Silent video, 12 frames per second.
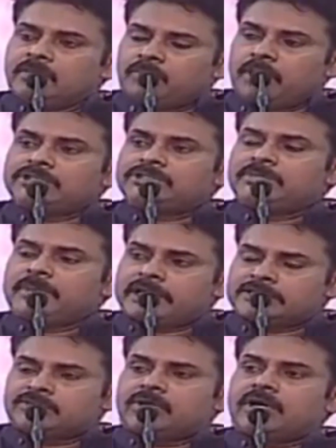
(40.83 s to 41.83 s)
పాలసీ
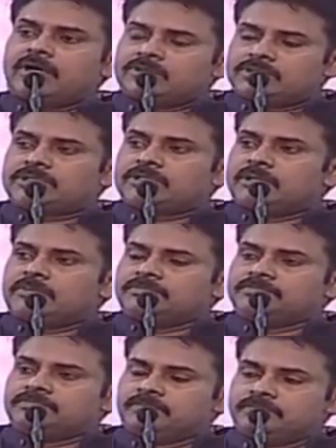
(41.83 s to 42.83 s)
మేకర్స్ ద్వారా ఆలోచిస్తున్నాం
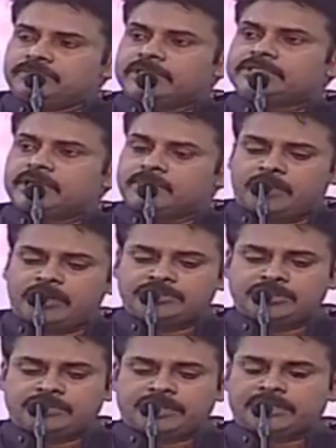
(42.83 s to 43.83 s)
జనసేన
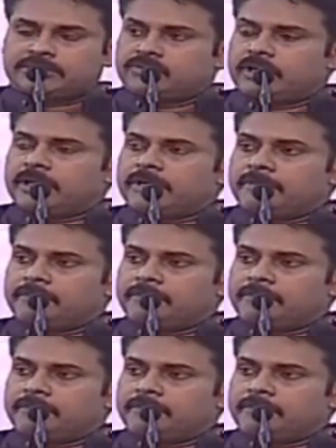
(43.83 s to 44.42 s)
పాలసీ మేకర్స్ ద్వారా